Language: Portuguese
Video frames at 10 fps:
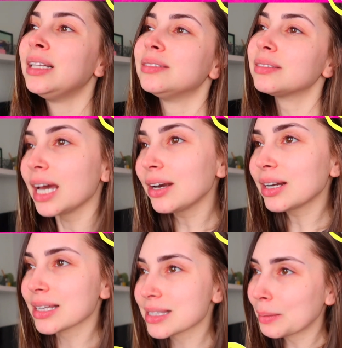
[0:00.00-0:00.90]
Não quero
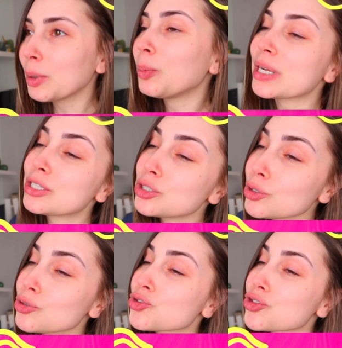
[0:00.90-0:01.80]
gastar meu
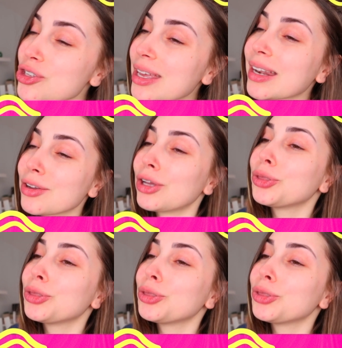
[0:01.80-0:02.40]
precioso dinheirinho à